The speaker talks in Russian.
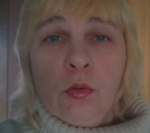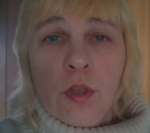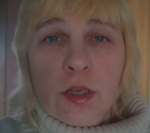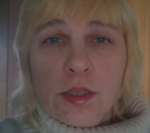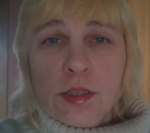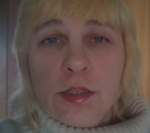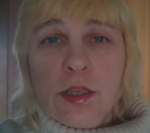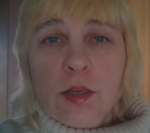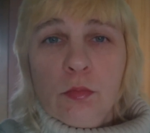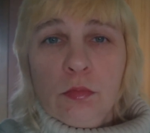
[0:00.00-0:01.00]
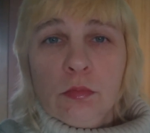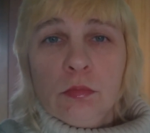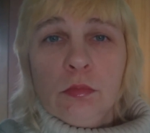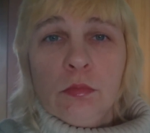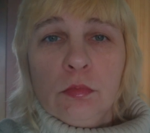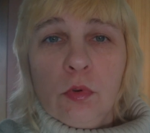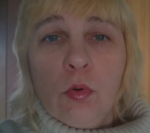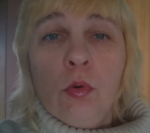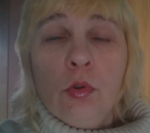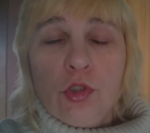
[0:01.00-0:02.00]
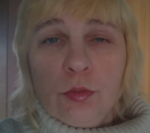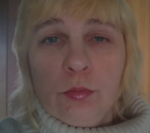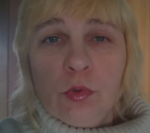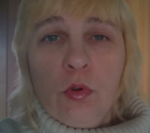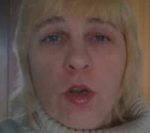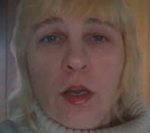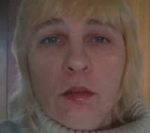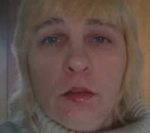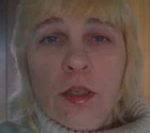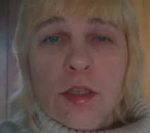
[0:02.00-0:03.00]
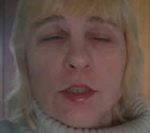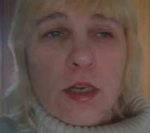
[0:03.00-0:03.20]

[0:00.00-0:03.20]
А у нас тем очень много.